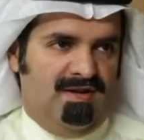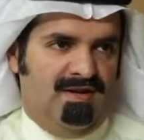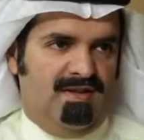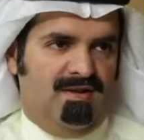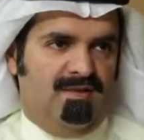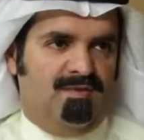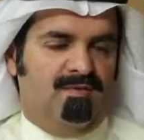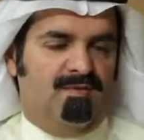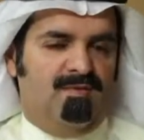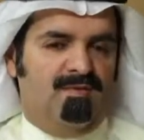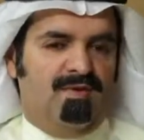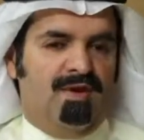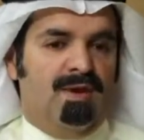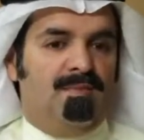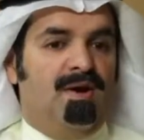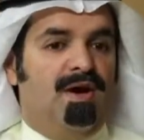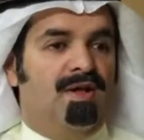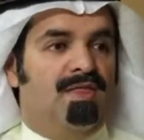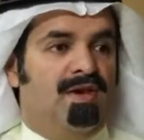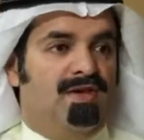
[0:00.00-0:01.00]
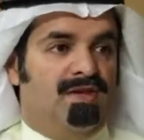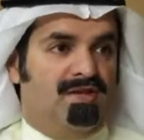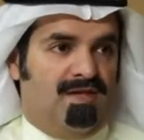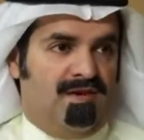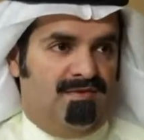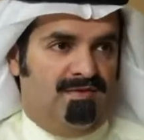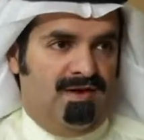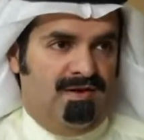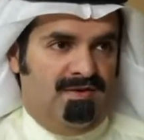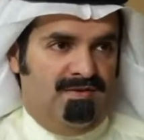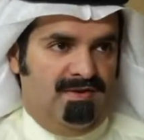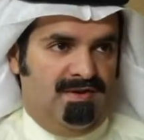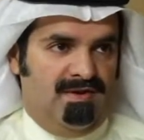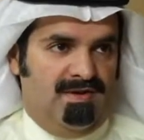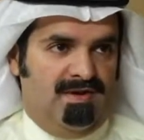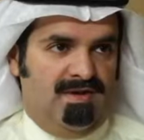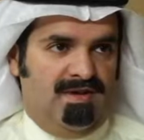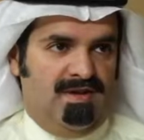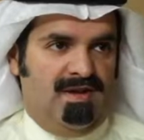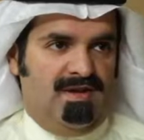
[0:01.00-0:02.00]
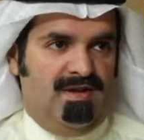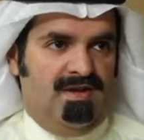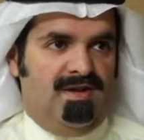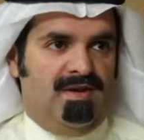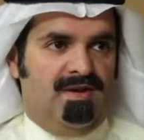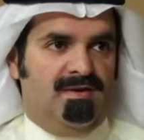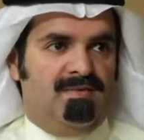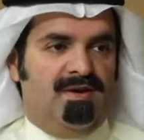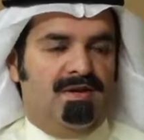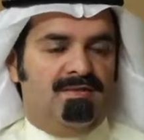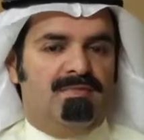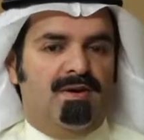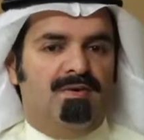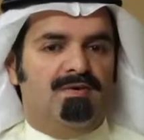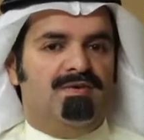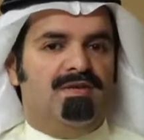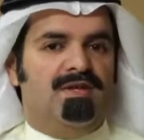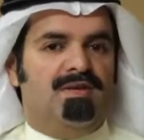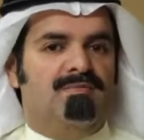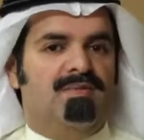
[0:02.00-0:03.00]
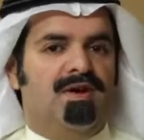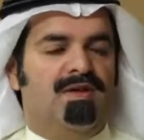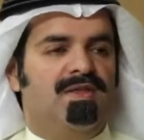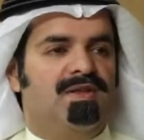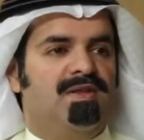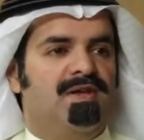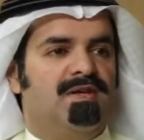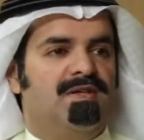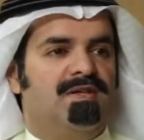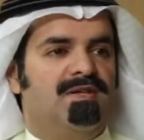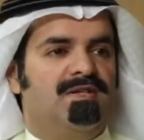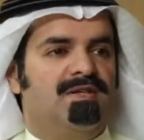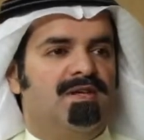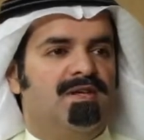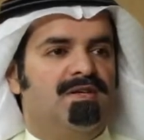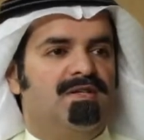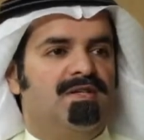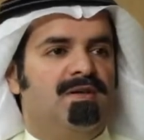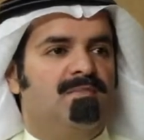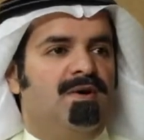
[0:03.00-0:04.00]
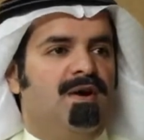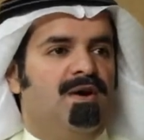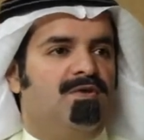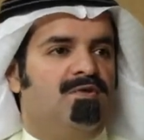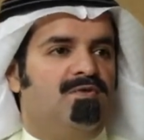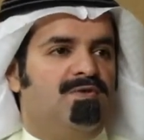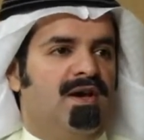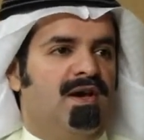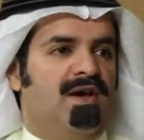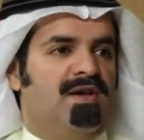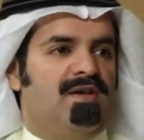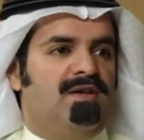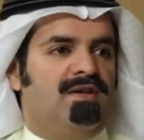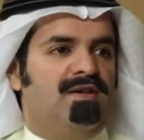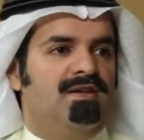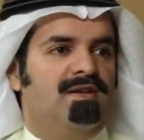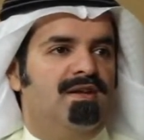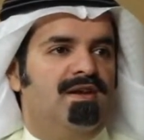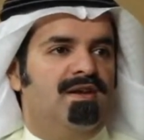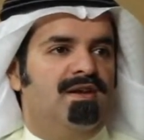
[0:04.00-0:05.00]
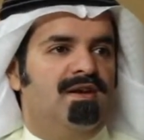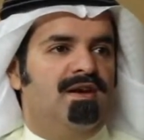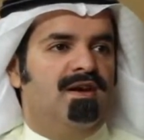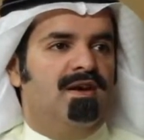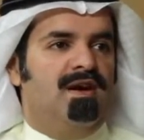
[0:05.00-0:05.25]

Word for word: نعم. ويبحث عن التفاؤل يعني احنا بعد ما ودنا بعض الناس يصير عنده بحث وتحري مم.